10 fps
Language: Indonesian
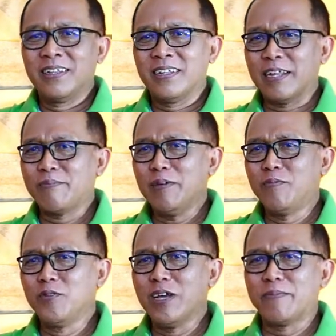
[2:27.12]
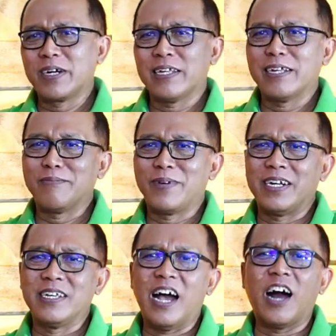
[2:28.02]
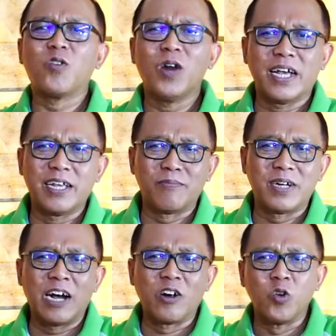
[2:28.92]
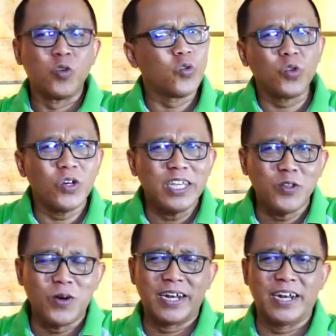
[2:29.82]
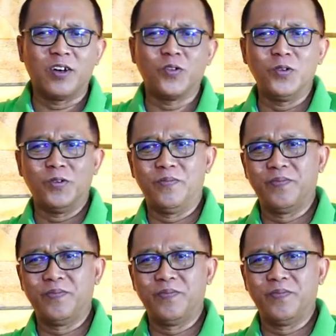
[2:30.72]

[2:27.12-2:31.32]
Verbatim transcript: Tetapi ibunya berkata kepadanya, "Akulah yang menanggung kutuk itu, anakku.